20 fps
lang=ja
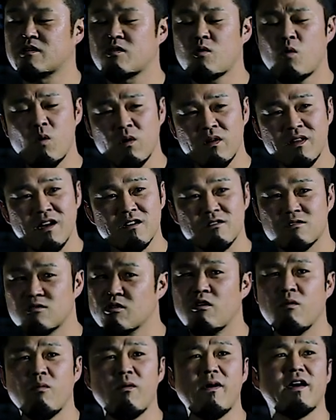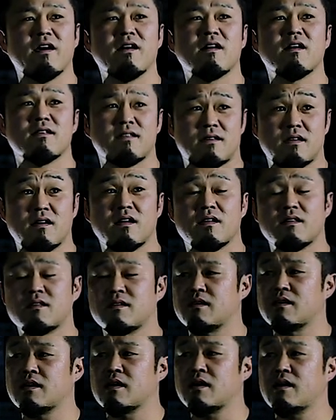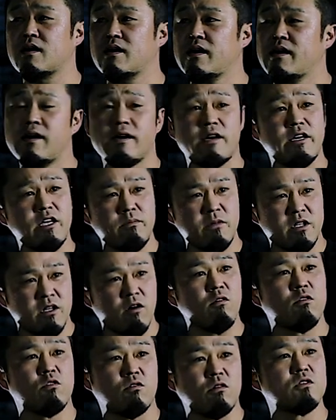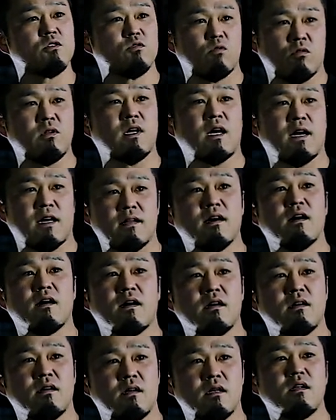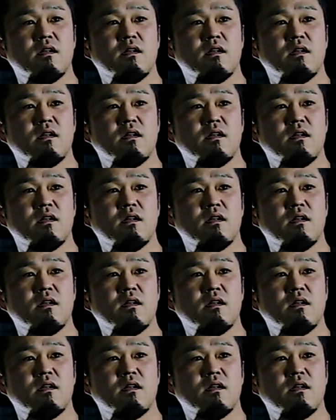こうなるとは思わへんかったって、だからいい意味で本当にそうならな、